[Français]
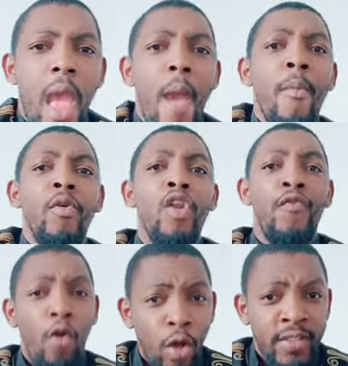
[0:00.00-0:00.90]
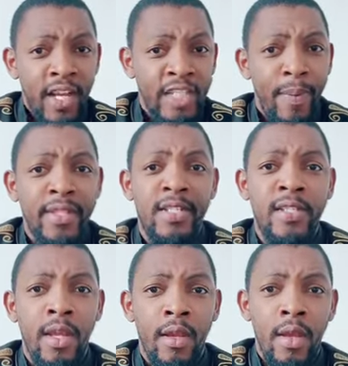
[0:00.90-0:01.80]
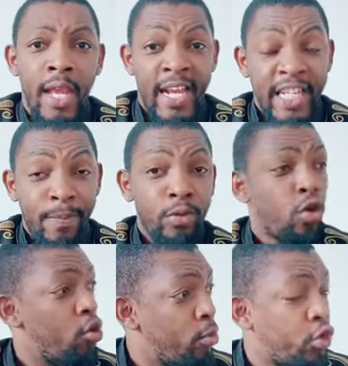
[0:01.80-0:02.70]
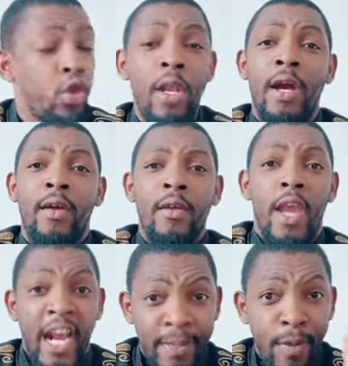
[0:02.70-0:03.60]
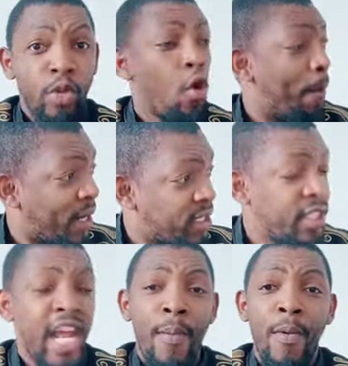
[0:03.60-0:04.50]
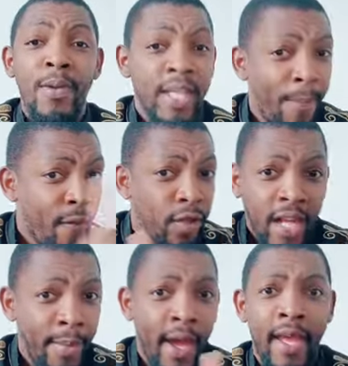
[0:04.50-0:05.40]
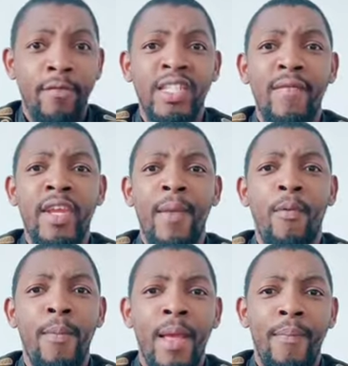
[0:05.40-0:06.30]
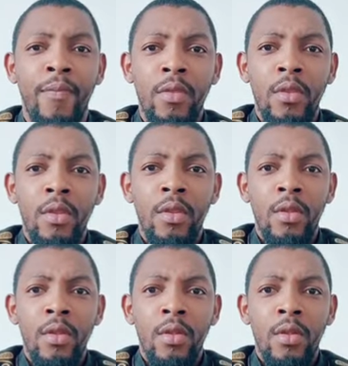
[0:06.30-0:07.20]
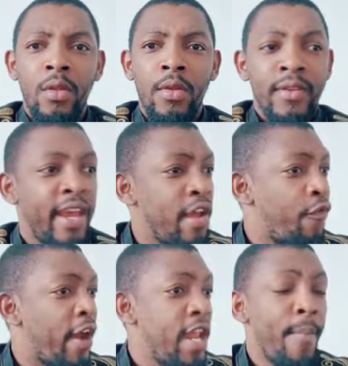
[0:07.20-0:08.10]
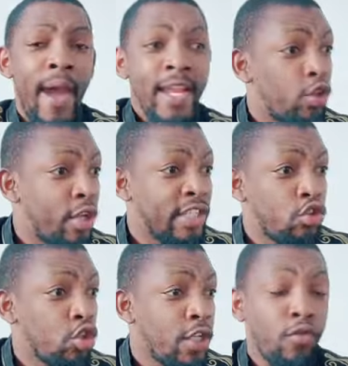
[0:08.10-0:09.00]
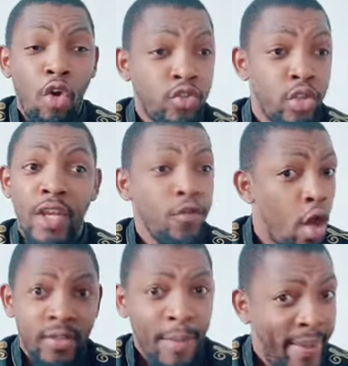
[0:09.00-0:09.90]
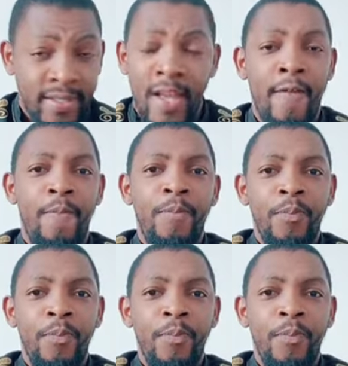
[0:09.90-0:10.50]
À un il faut qu'on se respecte ici. Hein. Respectons le monsieur là. Respectons le président de la République. C'est pas votre camarade. Vous savez quel problème. Il y a des vrais débats, des trucs instructifs, constructifs. Non, c'est pas ça.